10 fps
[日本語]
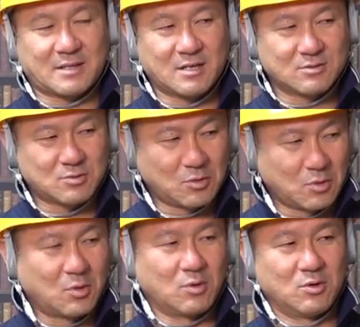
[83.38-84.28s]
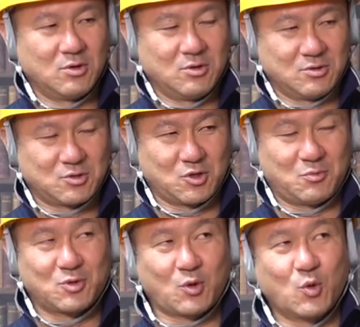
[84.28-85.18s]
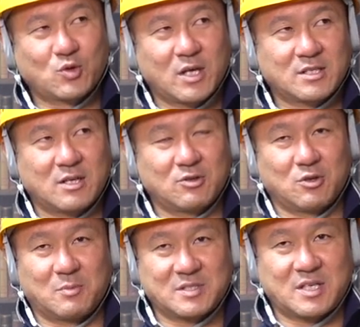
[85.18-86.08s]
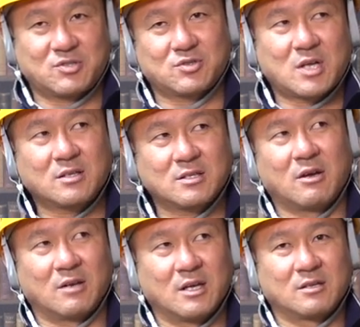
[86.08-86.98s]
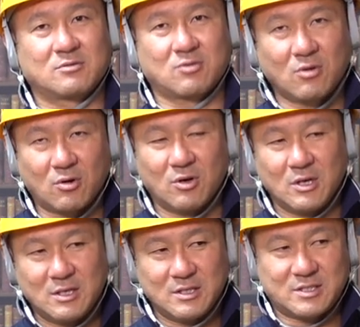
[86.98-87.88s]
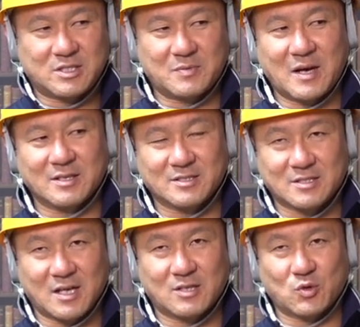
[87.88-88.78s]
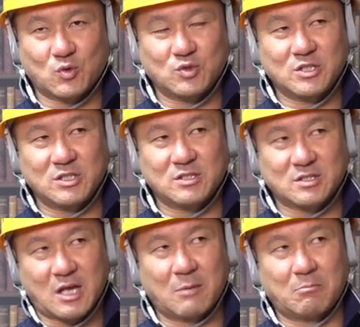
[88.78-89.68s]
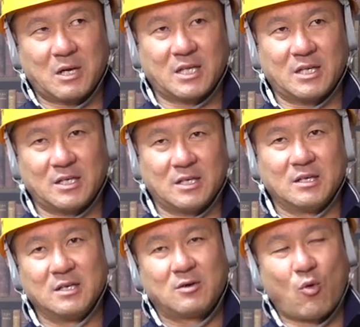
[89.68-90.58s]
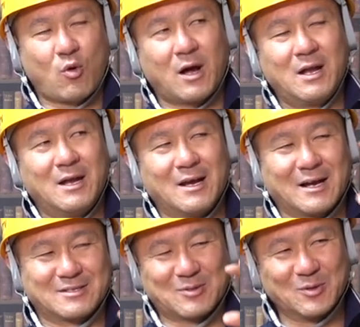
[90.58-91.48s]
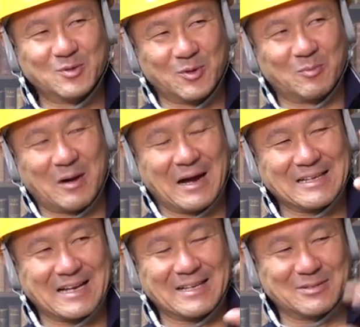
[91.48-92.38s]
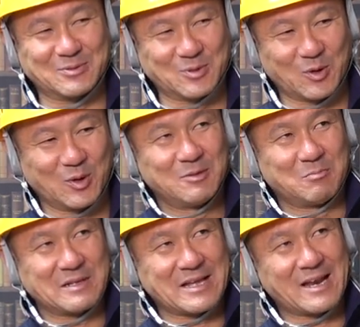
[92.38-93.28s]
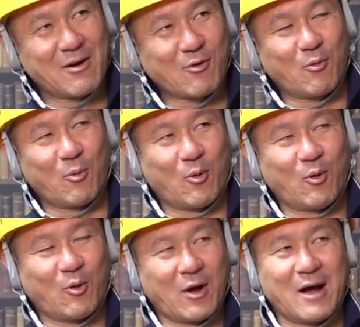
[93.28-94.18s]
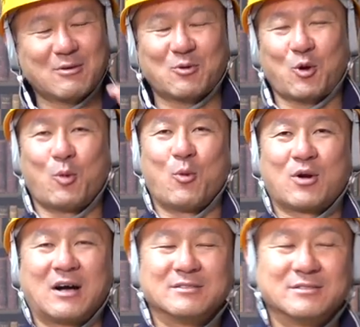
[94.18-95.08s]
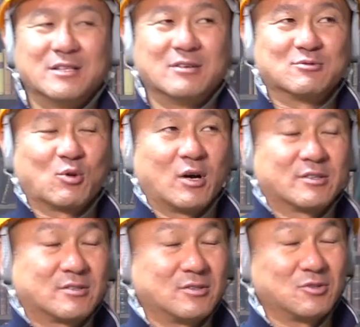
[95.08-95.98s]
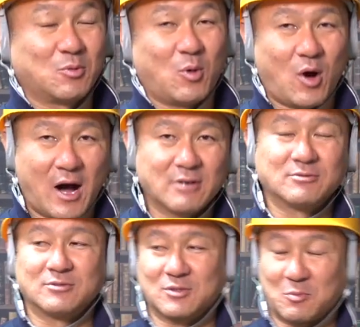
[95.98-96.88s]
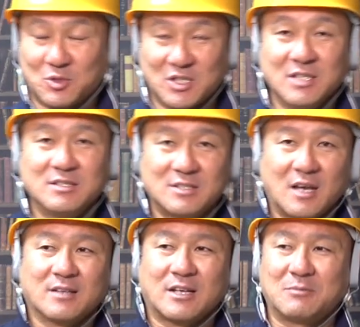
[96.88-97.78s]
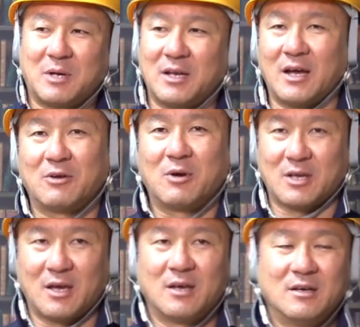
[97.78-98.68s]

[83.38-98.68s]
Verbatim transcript: 端と、その元請けさんというより、まあ、世主さんだよね。と、一番下、職人さんまでに、お金がどんどんまあ間に入ってくると、まあ、7個も8個も噛んでるとかっていうのもあるんですよ。もう全然当たり前にあるわけ。